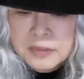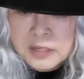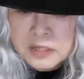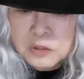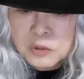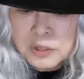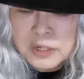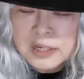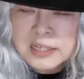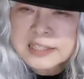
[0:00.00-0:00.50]
で
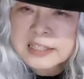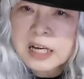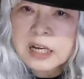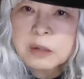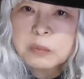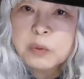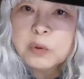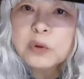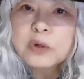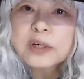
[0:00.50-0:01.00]
それから
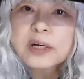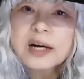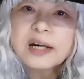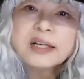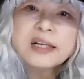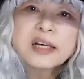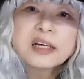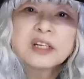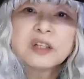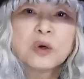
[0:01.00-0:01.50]
細胞
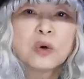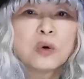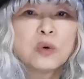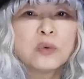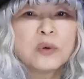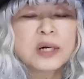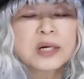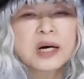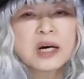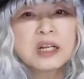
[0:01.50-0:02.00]
外液の
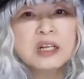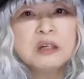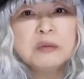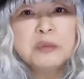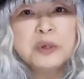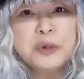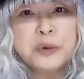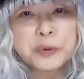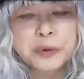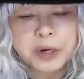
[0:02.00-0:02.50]
方は
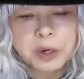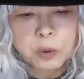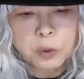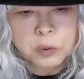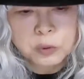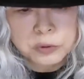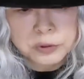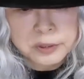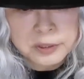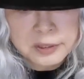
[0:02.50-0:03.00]
カリウムイオンが
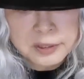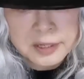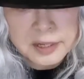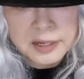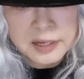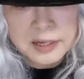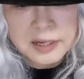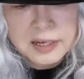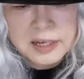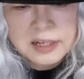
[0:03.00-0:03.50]
多くっ
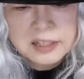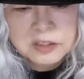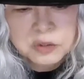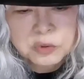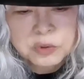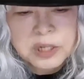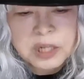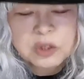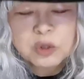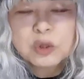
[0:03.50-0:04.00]
て
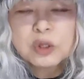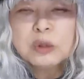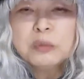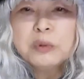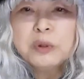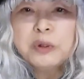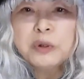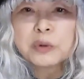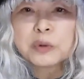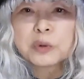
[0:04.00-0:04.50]
その
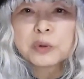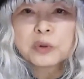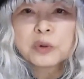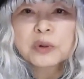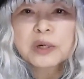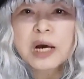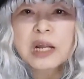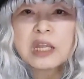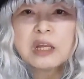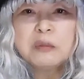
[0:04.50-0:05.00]
ナトリウムイオン
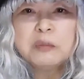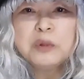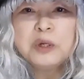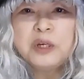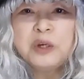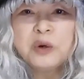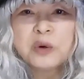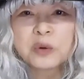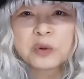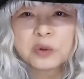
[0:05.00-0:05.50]
と
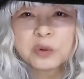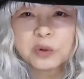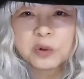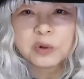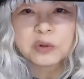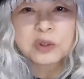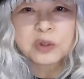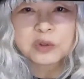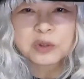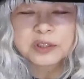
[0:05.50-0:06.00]
カリウムイオン
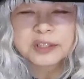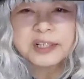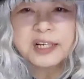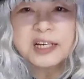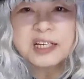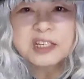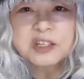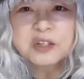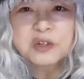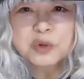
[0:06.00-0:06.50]
のその
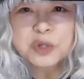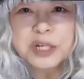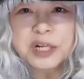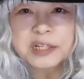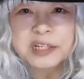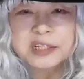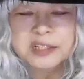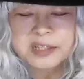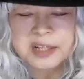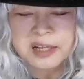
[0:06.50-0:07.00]
性質の差
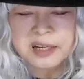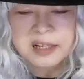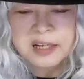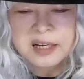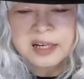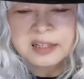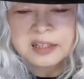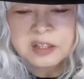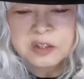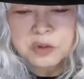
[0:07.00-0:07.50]
ですね
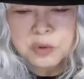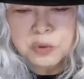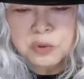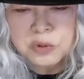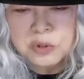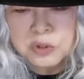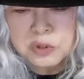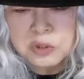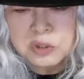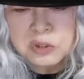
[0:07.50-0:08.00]
でそ
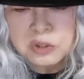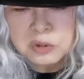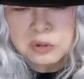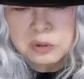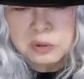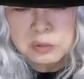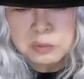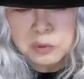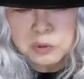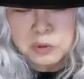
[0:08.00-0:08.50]
ういう
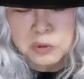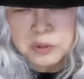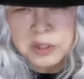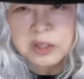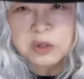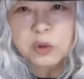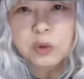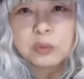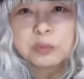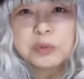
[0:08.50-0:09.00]
もの
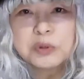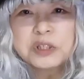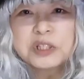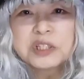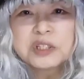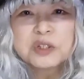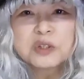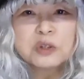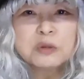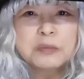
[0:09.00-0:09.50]
でこう物
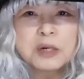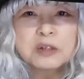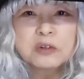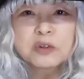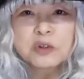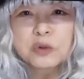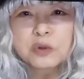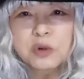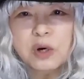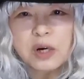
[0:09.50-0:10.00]
質をうまく
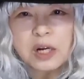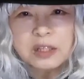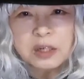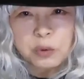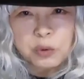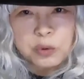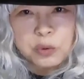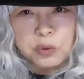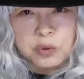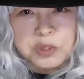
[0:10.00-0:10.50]
その穴
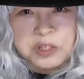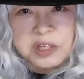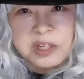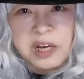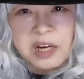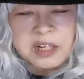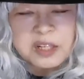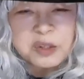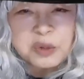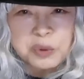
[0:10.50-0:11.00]
を通して
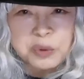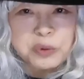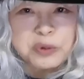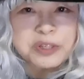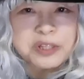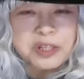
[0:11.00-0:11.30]
やり取り